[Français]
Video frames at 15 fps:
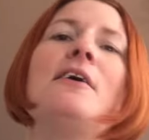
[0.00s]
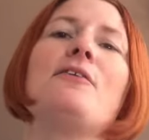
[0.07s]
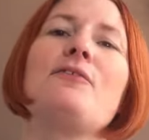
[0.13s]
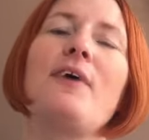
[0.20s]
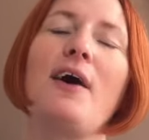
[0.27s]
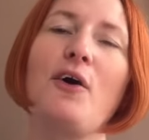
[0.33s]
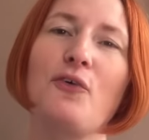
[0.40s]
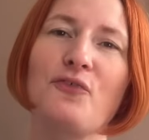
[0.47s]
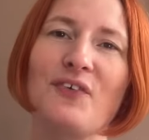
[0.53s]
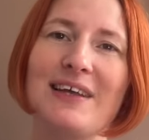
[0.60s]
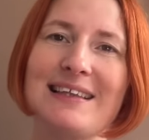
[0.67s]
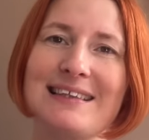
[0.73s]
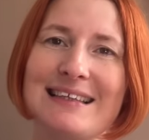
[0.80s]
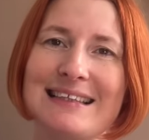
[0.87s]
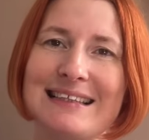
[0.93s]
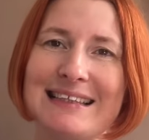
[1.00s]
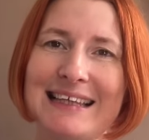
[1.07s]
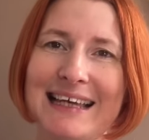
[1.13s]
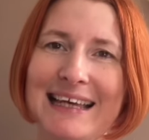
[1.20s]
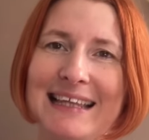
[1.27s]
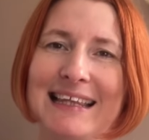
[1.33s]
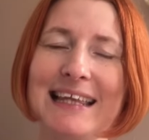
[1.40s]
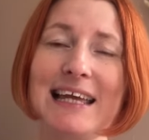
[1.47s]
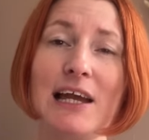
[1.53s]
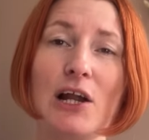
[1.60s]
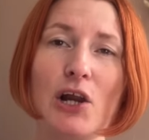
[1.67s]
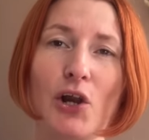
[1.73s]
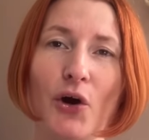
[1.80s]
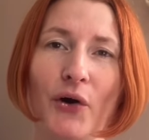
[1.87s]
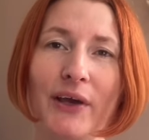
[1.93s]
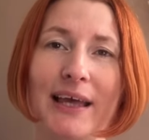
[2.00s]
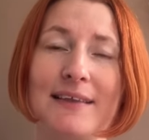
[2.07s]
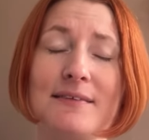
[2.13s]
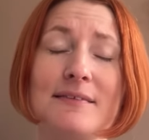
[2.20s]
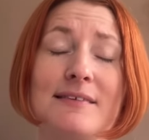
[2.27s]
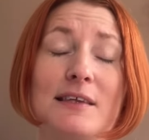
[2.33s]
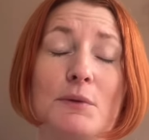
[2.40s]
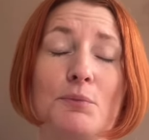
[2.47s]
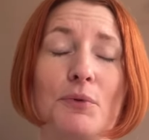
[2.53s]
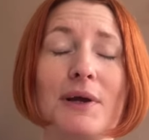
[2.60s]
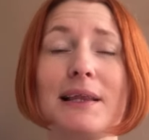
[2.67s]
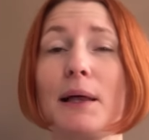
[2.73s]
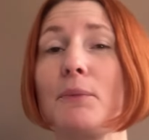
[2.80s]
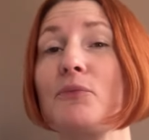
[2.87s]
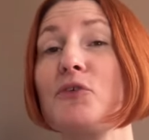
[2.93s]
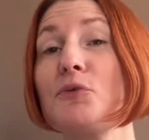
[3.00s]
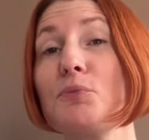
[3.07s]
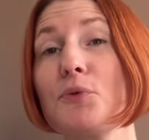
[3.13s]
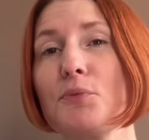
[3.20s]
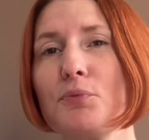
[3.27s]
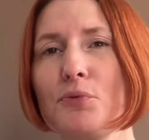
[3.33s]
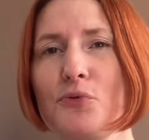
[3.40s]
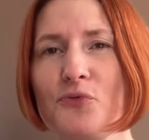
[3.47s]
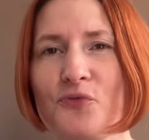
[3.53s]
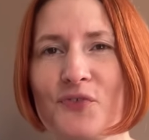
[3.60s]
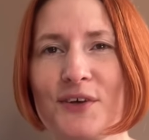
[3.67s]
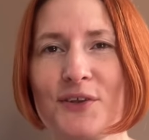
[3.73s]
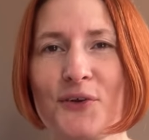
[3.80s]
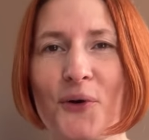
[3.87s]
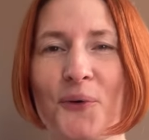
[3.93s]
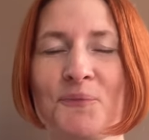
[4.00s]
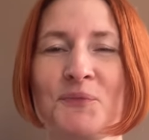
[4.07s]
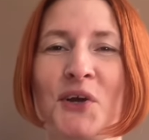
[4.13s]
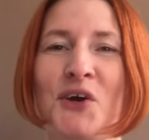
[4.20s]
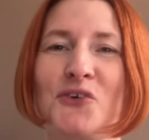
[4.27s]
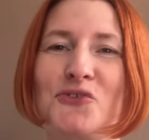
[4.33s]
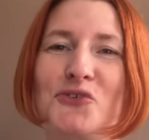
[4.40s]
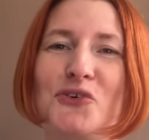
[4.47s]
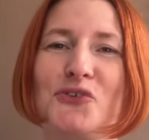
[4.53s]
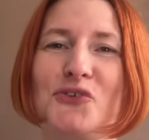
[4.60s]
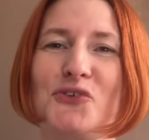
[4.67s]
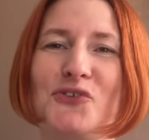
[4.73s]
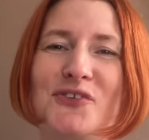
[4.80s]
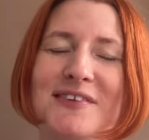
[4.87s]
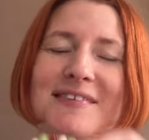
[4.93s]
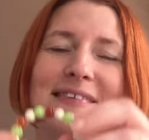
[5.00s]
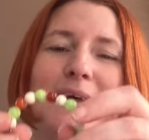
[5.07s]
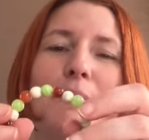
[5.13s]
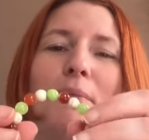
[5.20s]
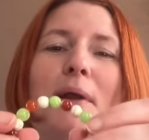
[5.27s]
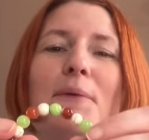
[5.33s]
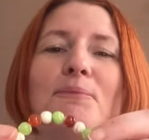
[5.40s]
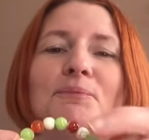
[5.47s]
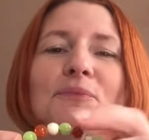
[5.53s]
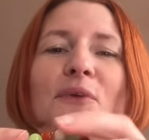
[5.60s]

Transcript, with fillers: va en fait drainer l'organisme qui peut être un petit peu plus feignant sur ce système-là.